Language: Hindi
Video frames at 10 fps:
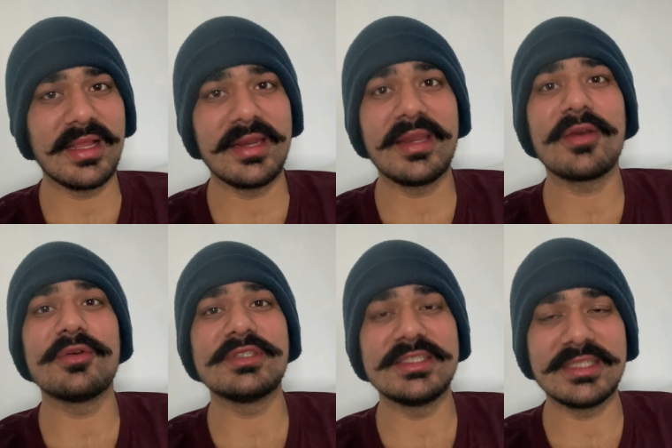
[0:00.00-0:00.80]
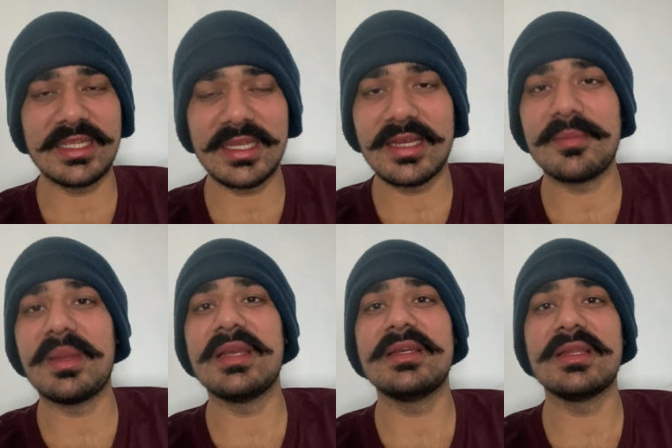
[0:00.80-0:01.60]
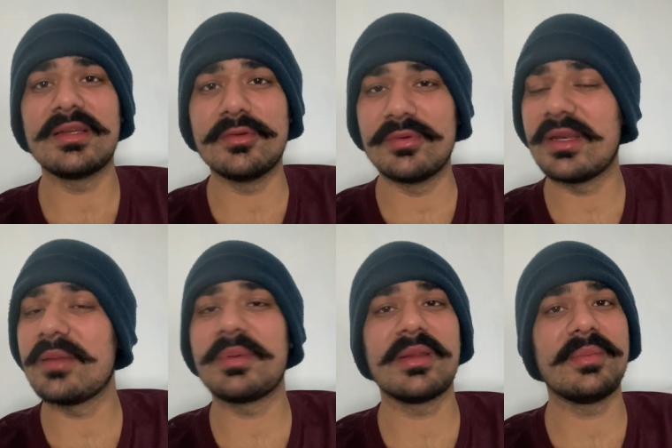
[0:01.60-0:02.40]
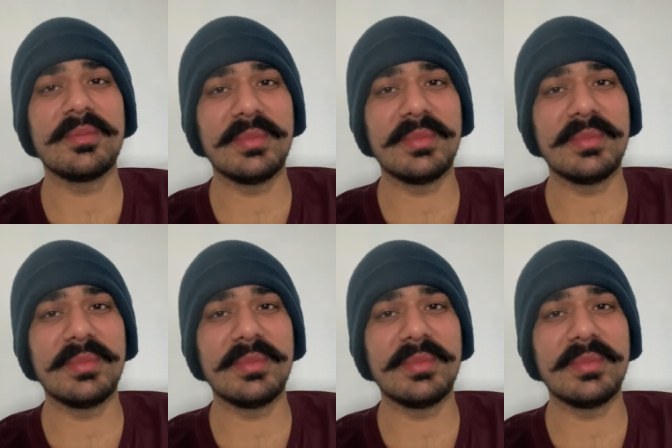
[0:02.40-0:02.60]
डाल रहे हैं कोशिश ये है हम एडिटर ढूंढ रहे हैं पर हमें